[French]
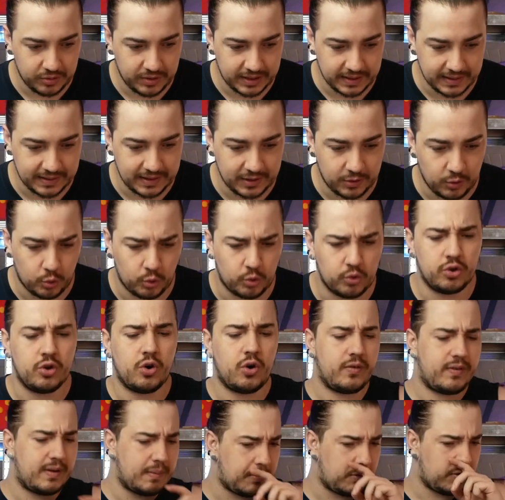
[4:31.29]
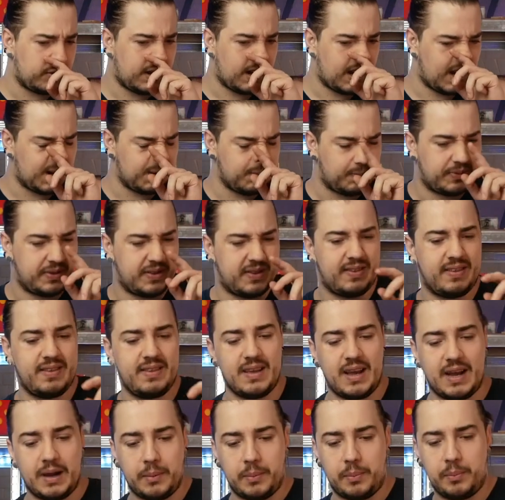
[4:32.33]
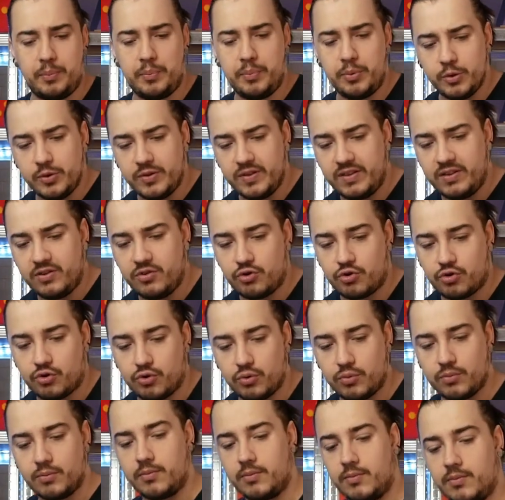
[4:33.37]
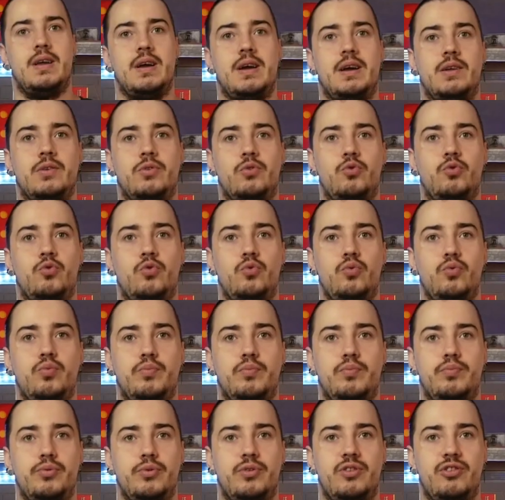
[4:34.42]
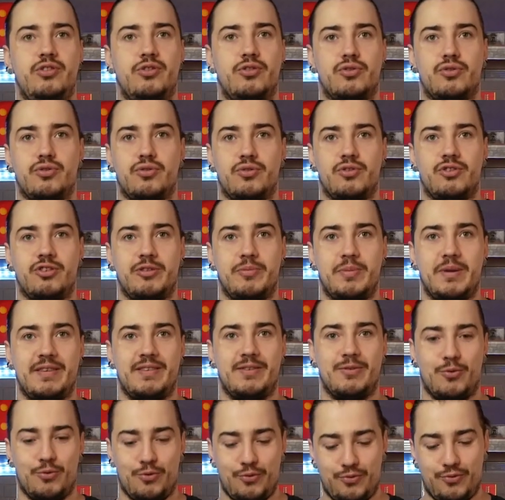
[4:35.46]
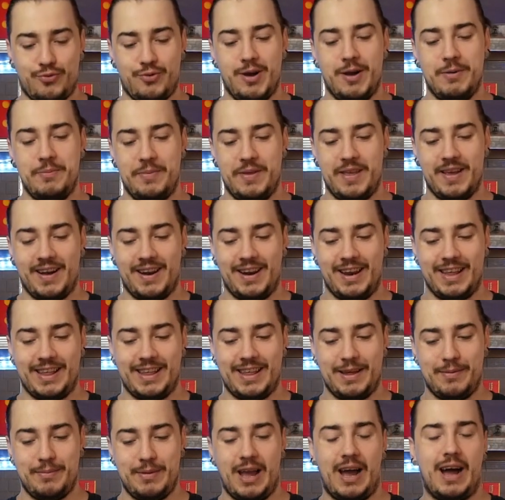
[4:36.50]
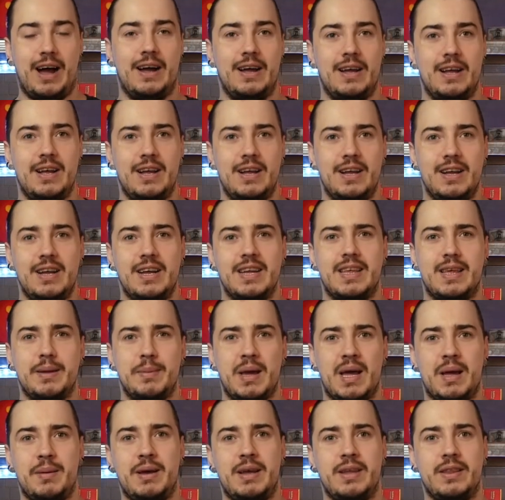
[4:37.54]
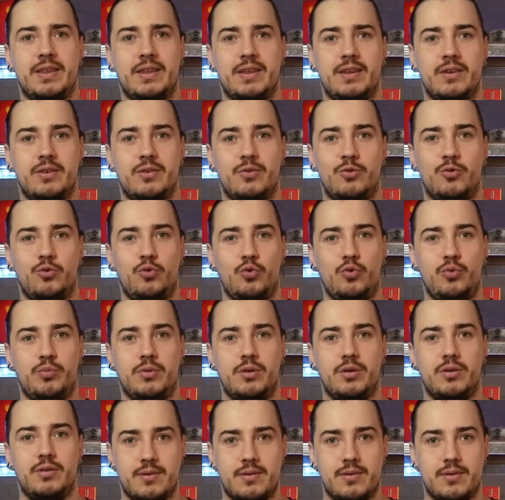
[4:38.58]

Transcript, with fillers: avec des gros... Non, on va prendre un petit, un petit jeu. Un petit jeu. Je sais pas si on le voit bien la caméra. cameraman, zoom.